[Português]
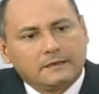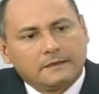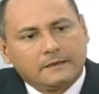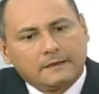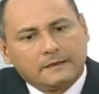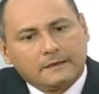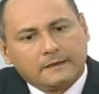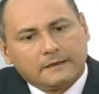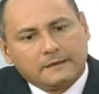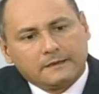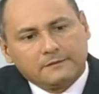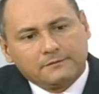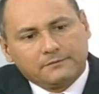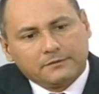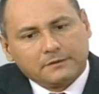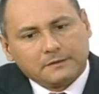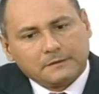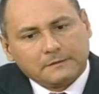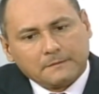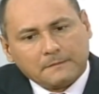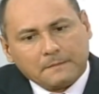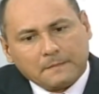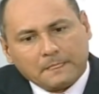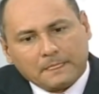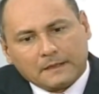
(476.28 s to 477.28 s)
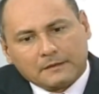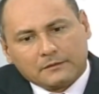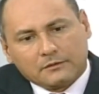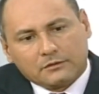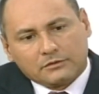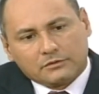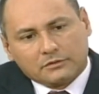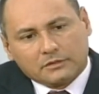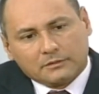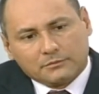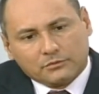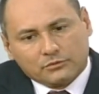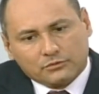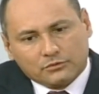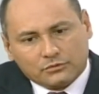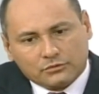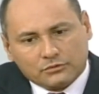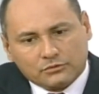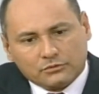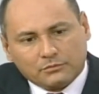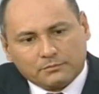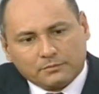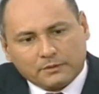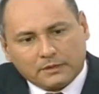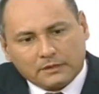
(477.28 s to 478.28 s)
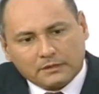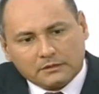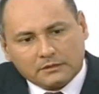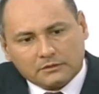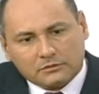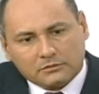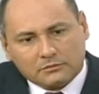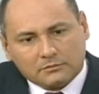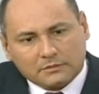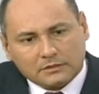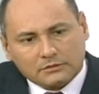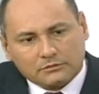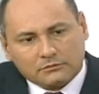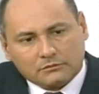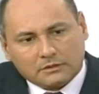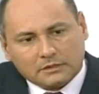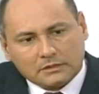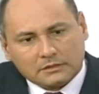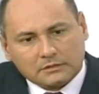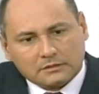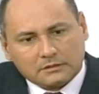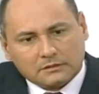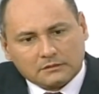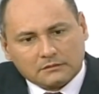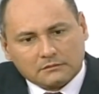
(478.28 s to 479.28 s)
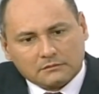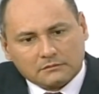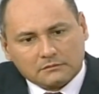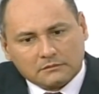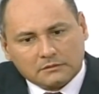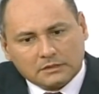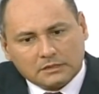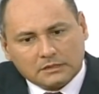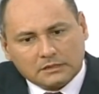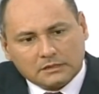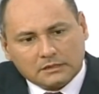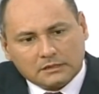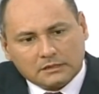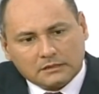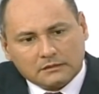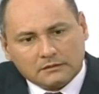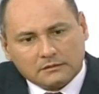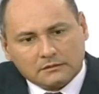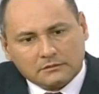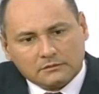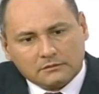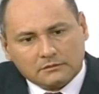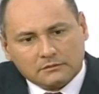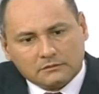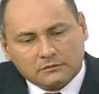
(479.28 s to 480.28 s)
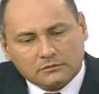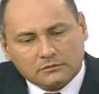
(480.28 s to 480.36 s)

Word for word: É, enfim, nós temos hoje no país uma situação é,